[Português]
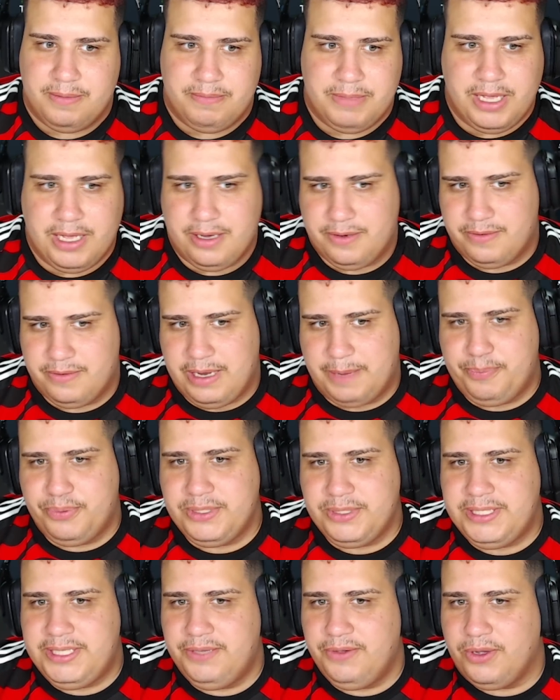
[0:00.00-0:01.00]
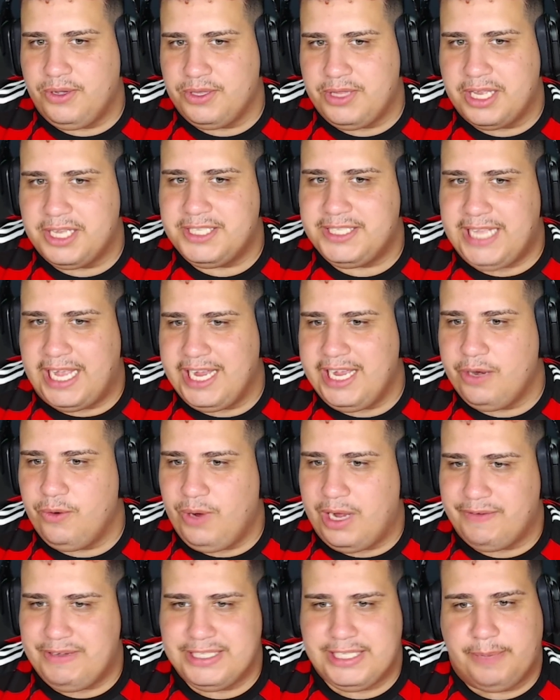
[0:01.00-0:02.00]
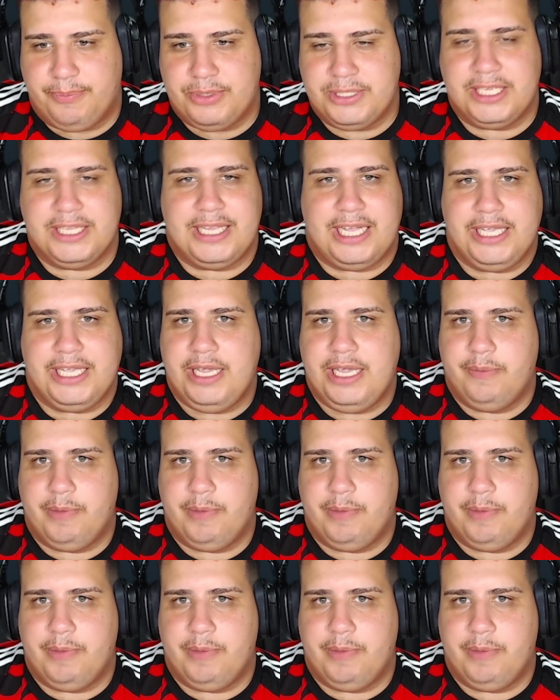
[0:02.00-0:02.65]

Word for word: Mano, não é possível que o Ter Stegen nunca vai se aposentar aqui, meu